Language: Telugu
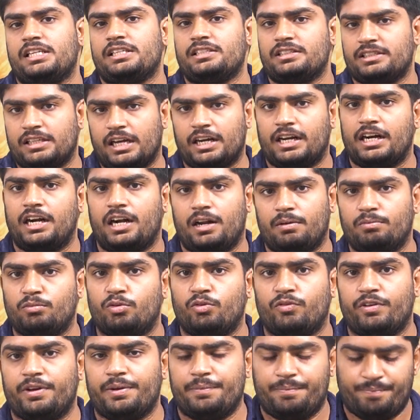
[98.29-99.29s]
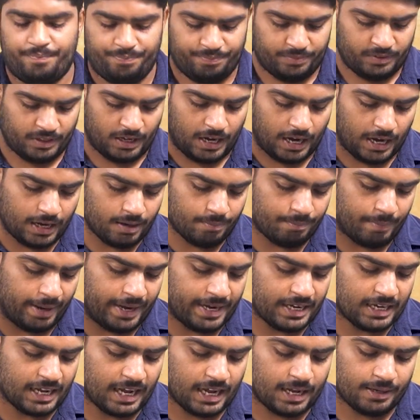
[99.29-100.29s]
చేసింది అఖండ మూవీ అండ్
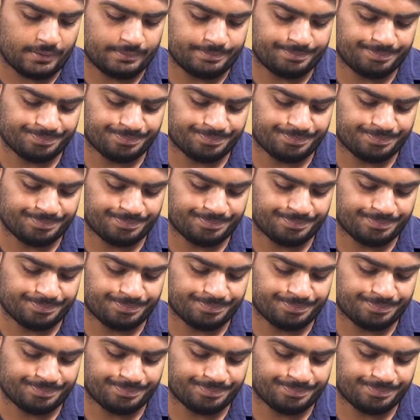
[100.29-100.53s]
మెయిన్గా